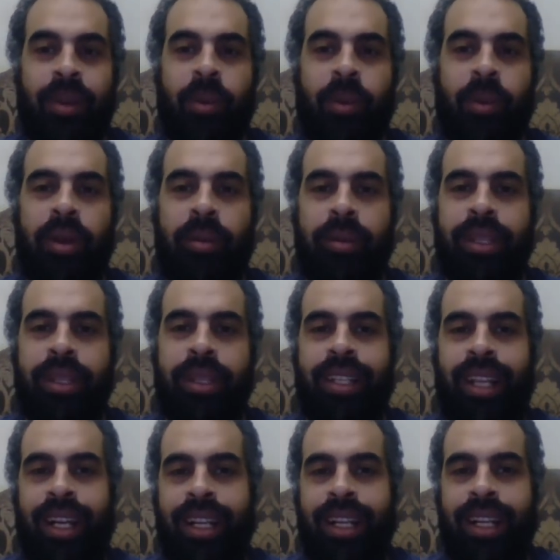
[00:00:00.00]
ومن
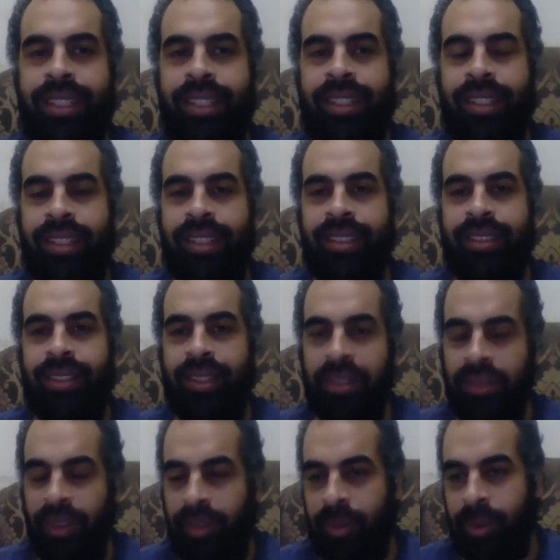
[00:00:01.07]
الحاجات
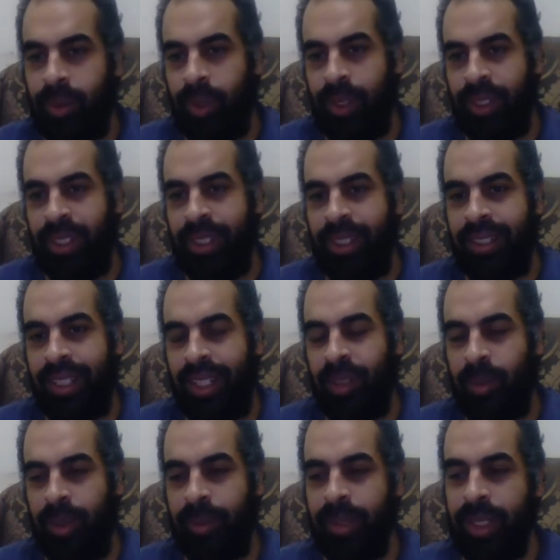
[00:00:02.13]
الطريفه في موضوع
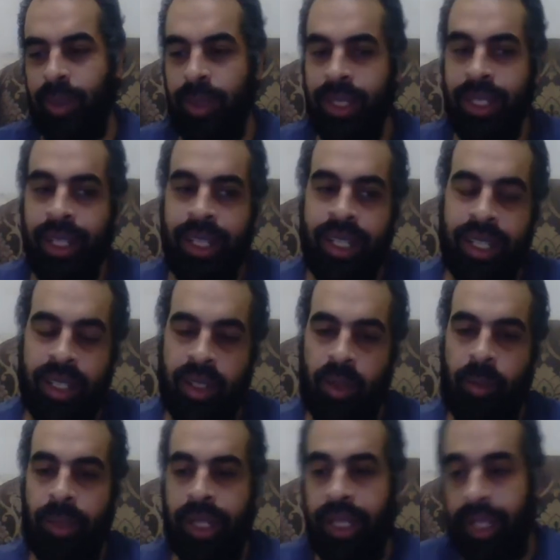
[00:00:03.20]
التعلم العميق دوت ان
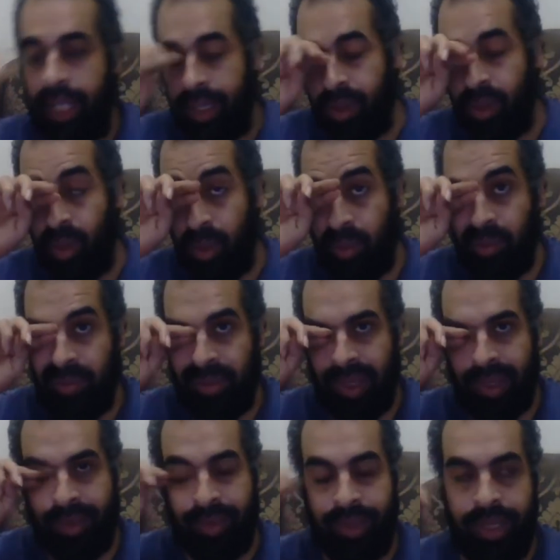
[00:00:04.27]
هم كان عندهم
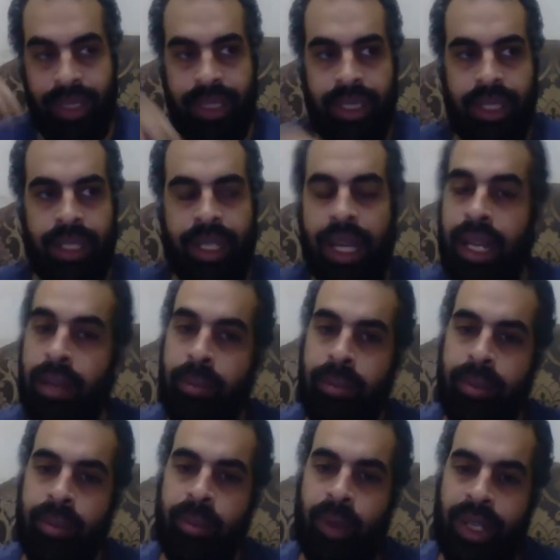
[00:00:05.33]
آه، في
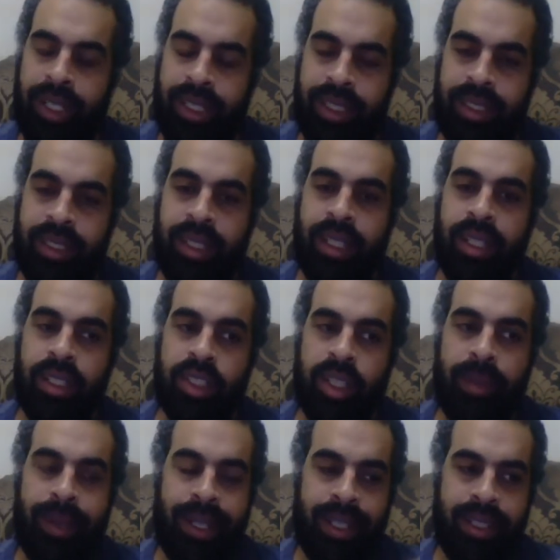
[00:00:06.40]
كلب معين
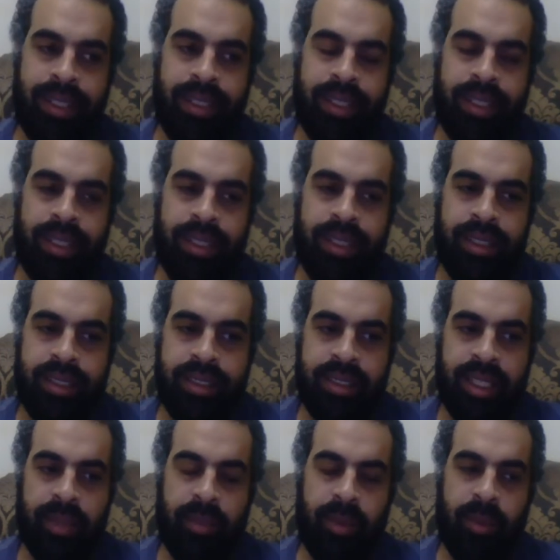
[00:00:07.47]
شبه
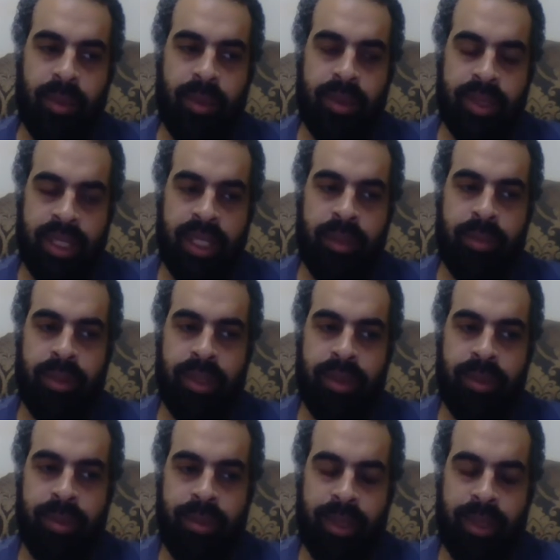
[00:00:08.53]
ذئب آه، ذئب
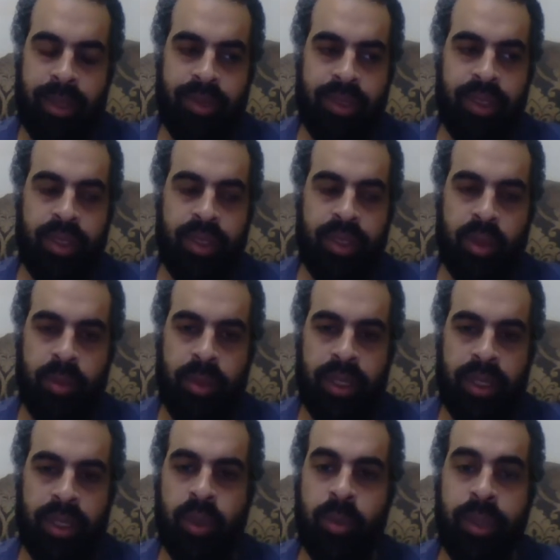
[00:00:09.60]
بيعيش في القطب
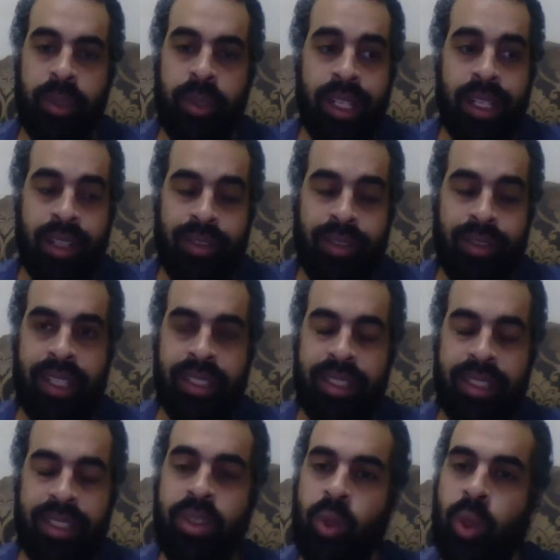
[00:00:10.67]
الجنوبي
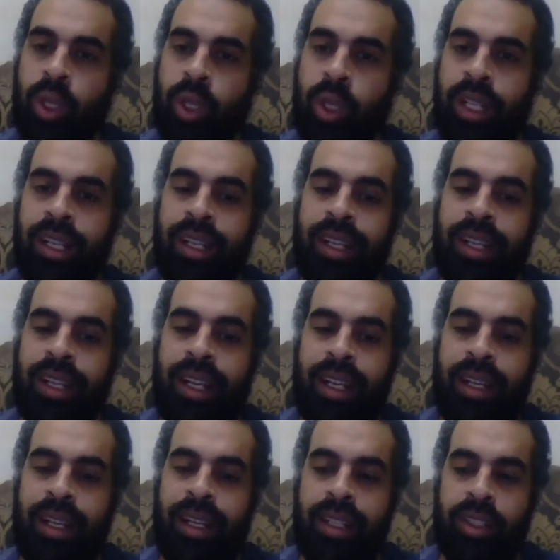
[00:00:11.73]
فالاتنين دول
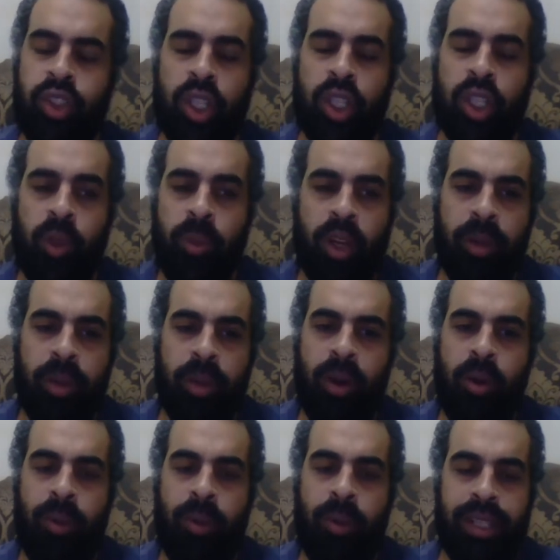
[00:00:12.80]
آه، شكلهم قريب
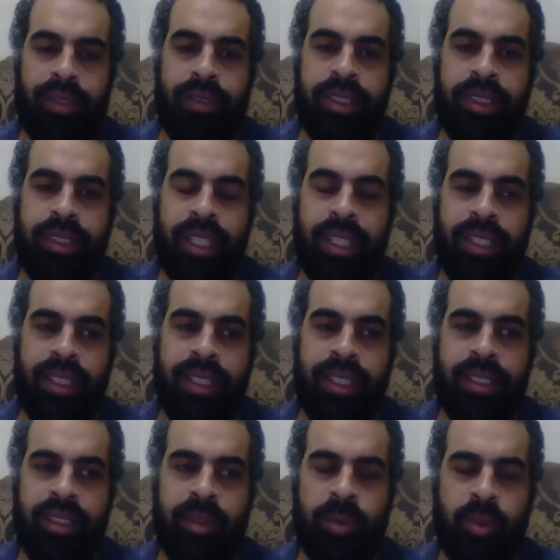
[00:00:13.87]
قوي من بعض
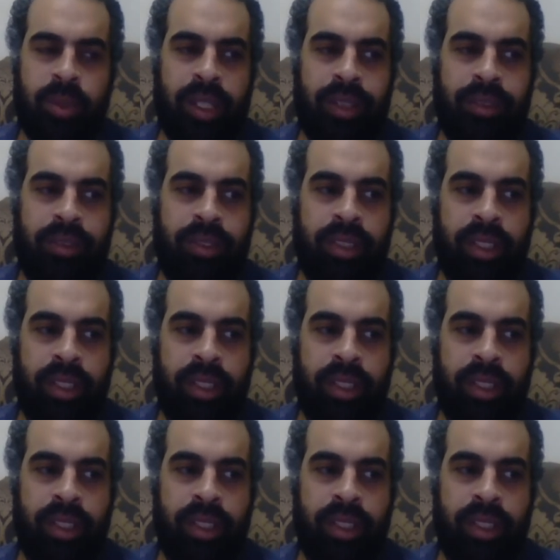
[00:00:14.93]
فازاي اسمه مش عارف